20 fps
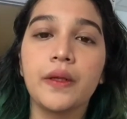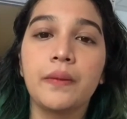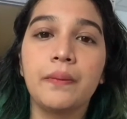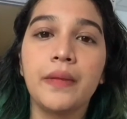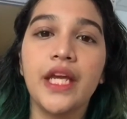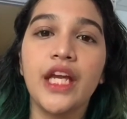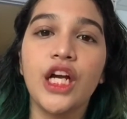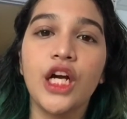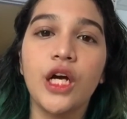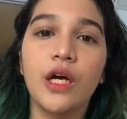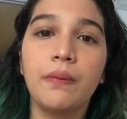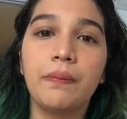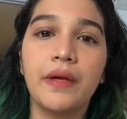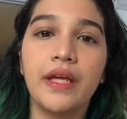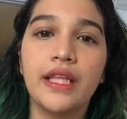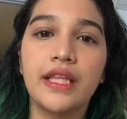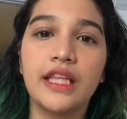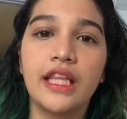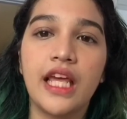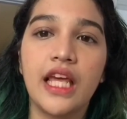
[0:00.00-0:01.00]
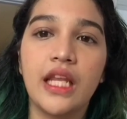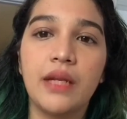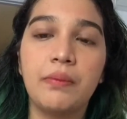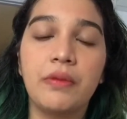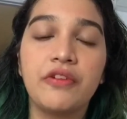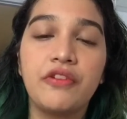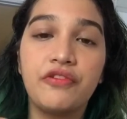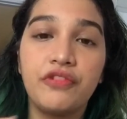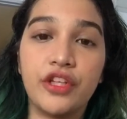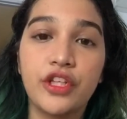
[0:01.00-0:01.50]
makeup, and then
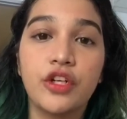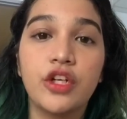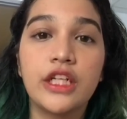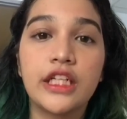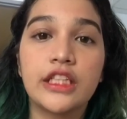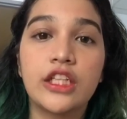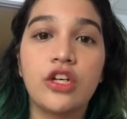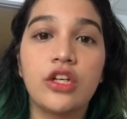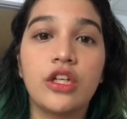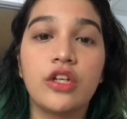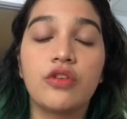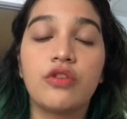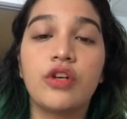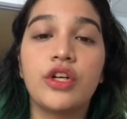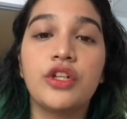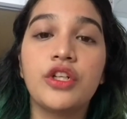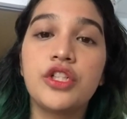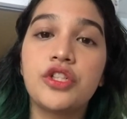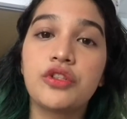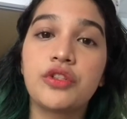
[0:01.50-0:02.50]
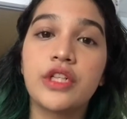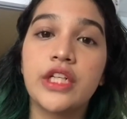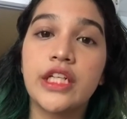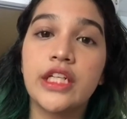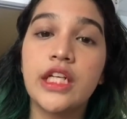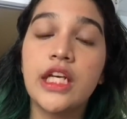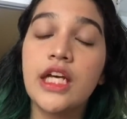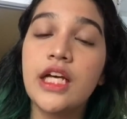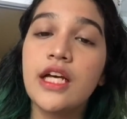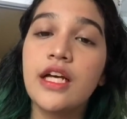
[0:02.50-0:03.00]
mag-video ulit ako ng kung ano yung tsura
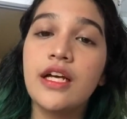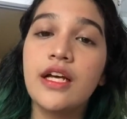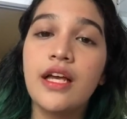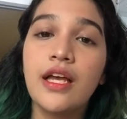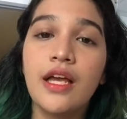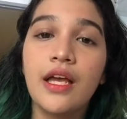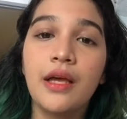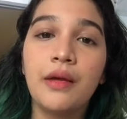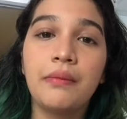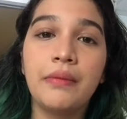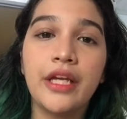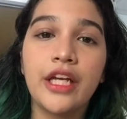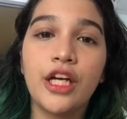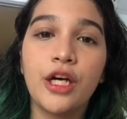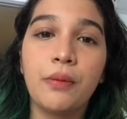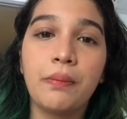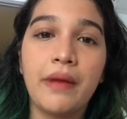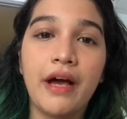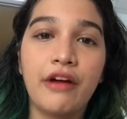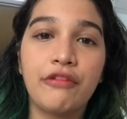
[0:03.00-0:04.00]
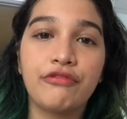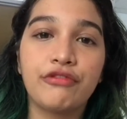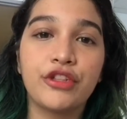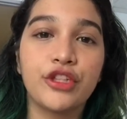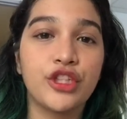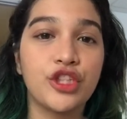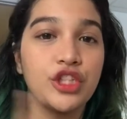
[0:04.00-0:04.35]
ng makeup after